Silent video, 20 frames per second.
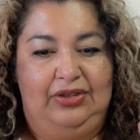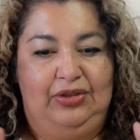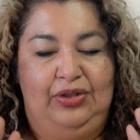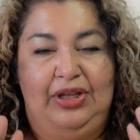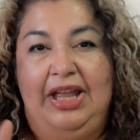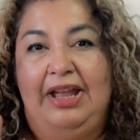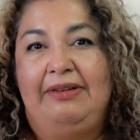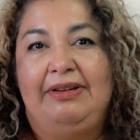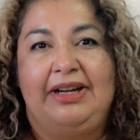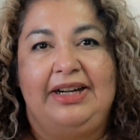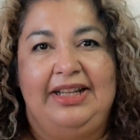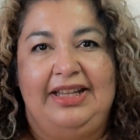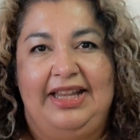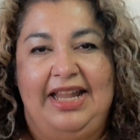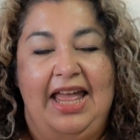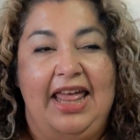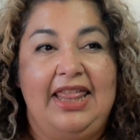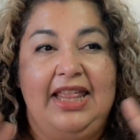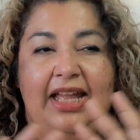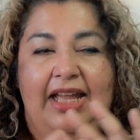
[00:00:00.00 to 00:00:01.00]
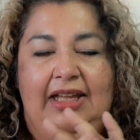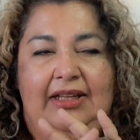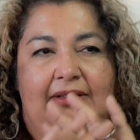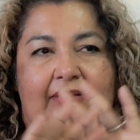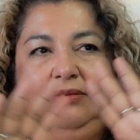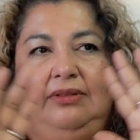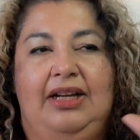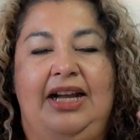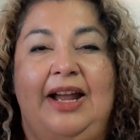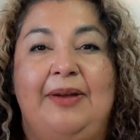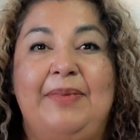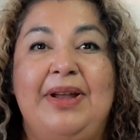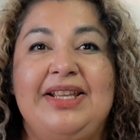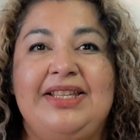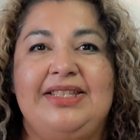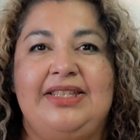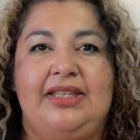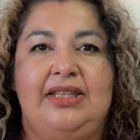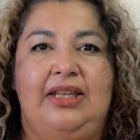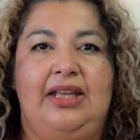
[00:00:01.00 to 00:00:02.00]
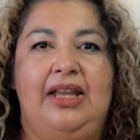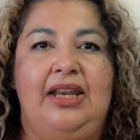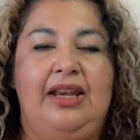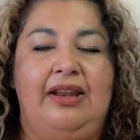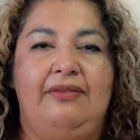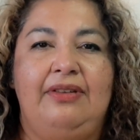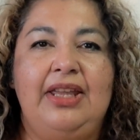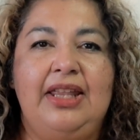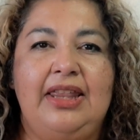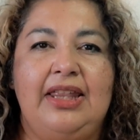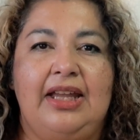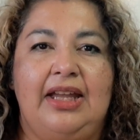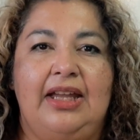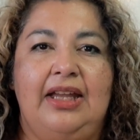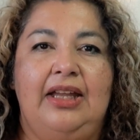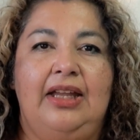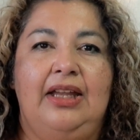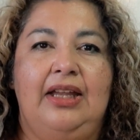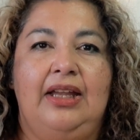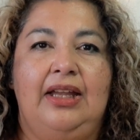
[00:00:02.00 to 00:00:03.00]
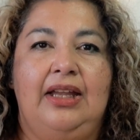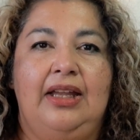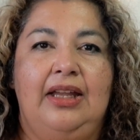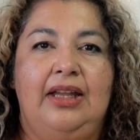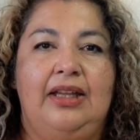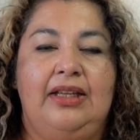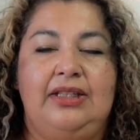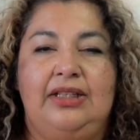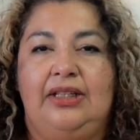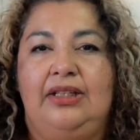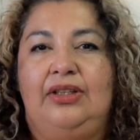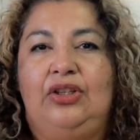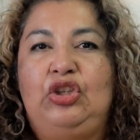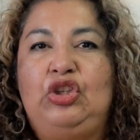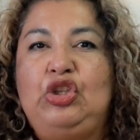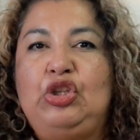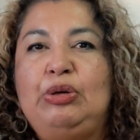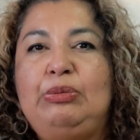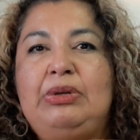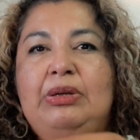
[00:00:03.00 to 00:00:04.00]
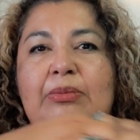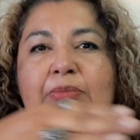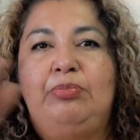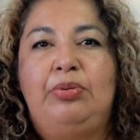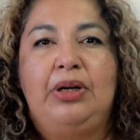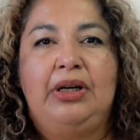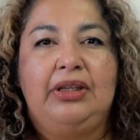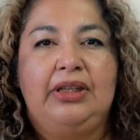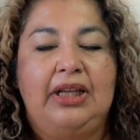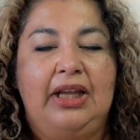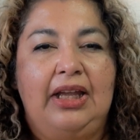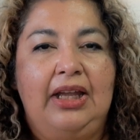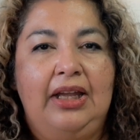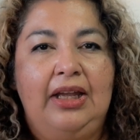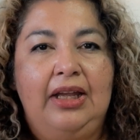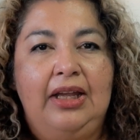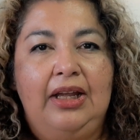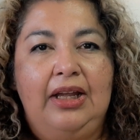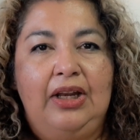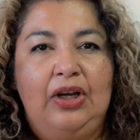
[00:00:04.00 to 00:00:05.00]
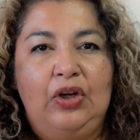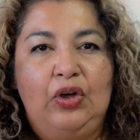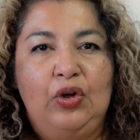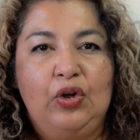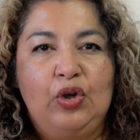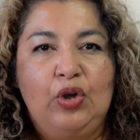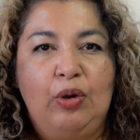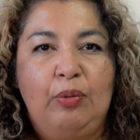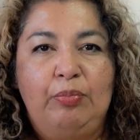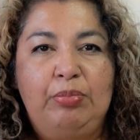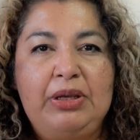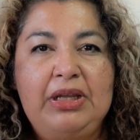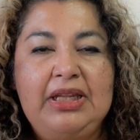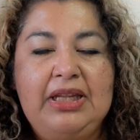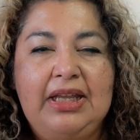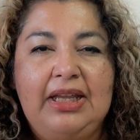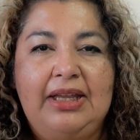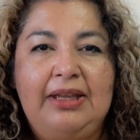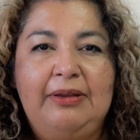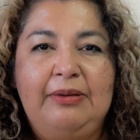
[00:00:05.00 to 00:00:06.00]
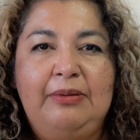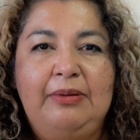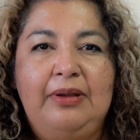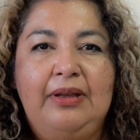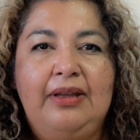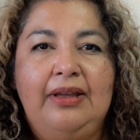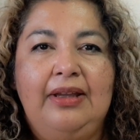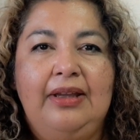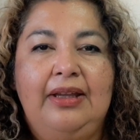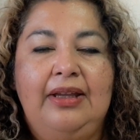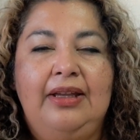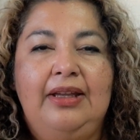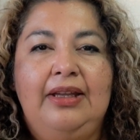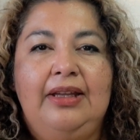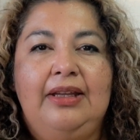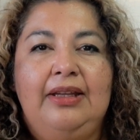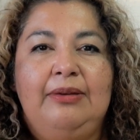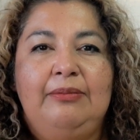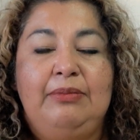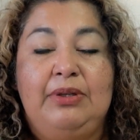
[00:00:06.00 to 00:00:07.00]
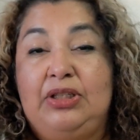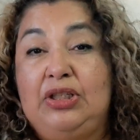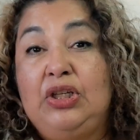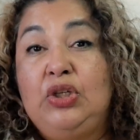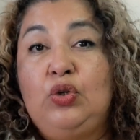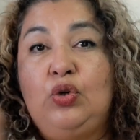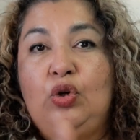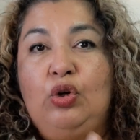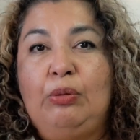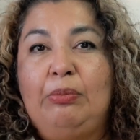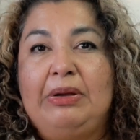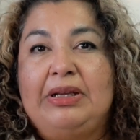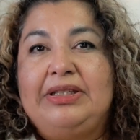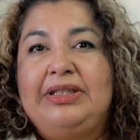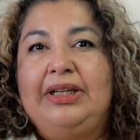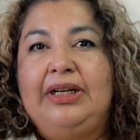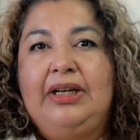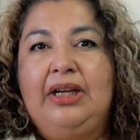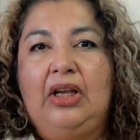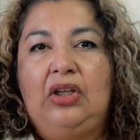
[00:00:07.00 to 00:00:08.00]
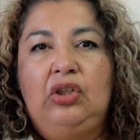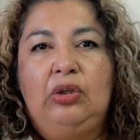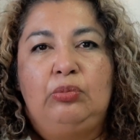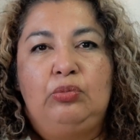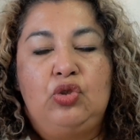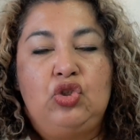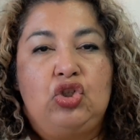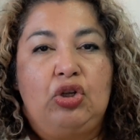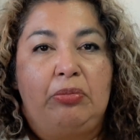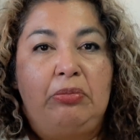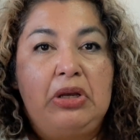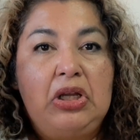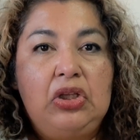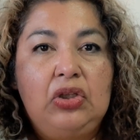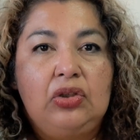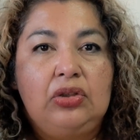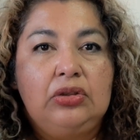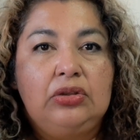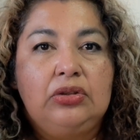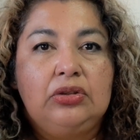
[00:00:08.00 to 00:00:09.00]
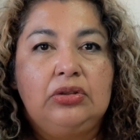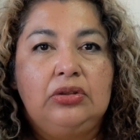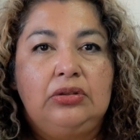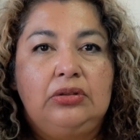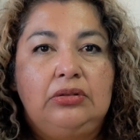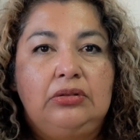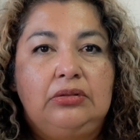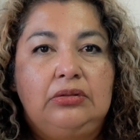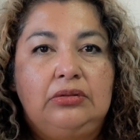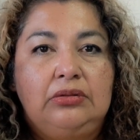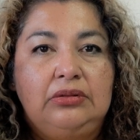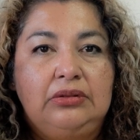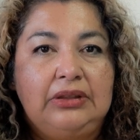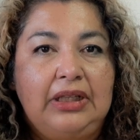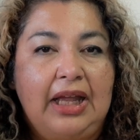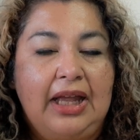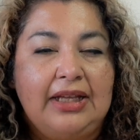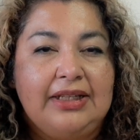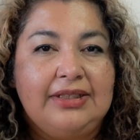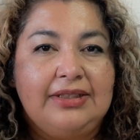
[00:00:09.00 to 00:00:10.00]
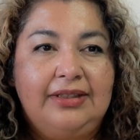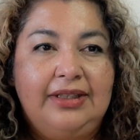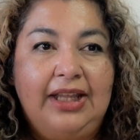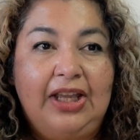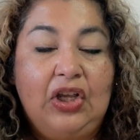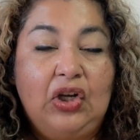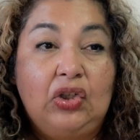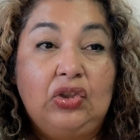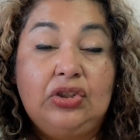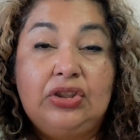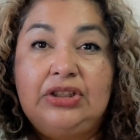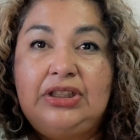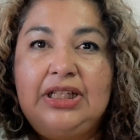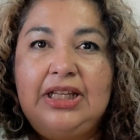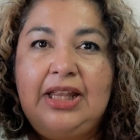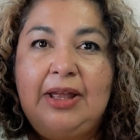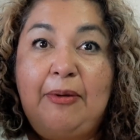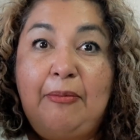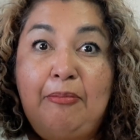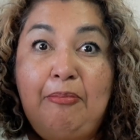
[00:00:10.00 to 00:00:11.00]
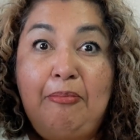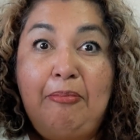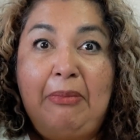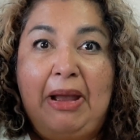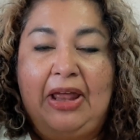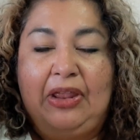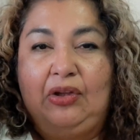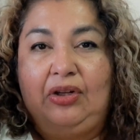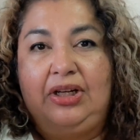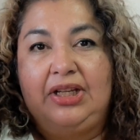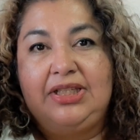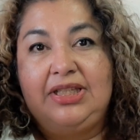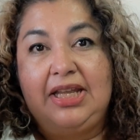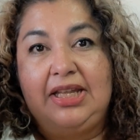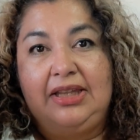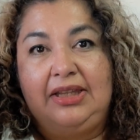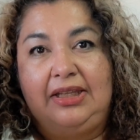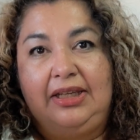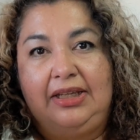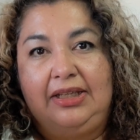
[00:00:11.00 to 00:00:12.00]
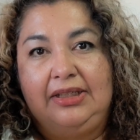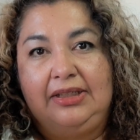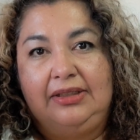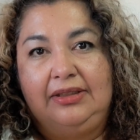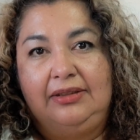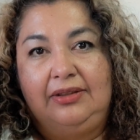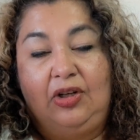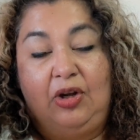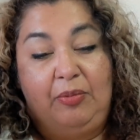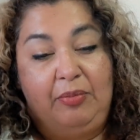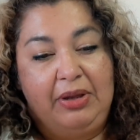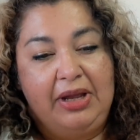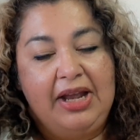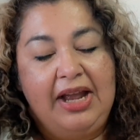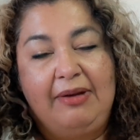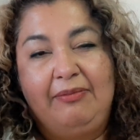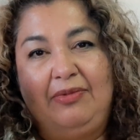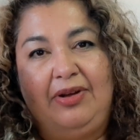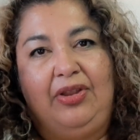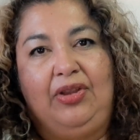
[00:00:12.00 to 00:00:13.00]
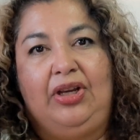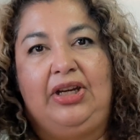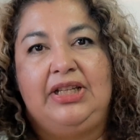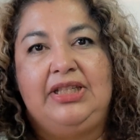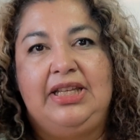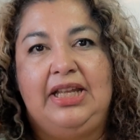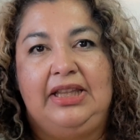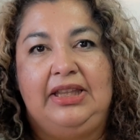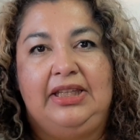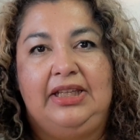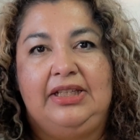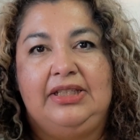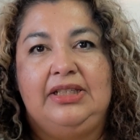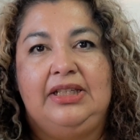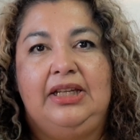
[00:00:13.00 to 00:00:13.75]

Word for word: never, nada, jamás en la vida. No me importa lo que opine mi círculo más cercano, mucho menos unas desconocida, adolescente, convengamos, adolescentes.